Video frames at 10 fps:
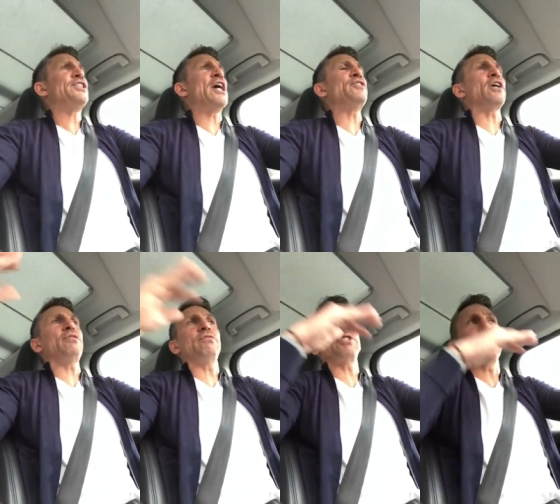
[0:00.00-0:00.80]
Il y a une,
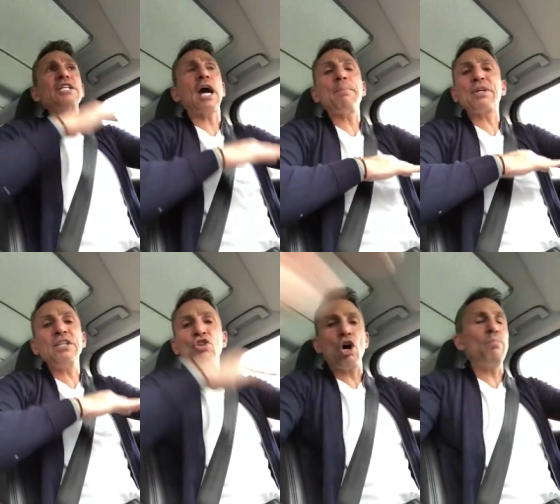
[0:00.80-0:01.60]
euh, j'allais dire un
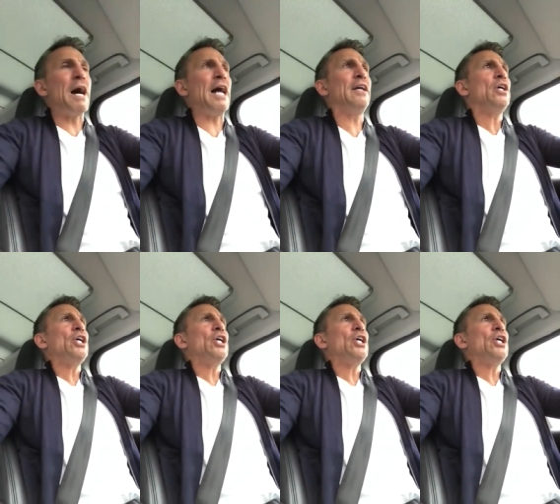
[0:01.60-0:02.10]
prix normal.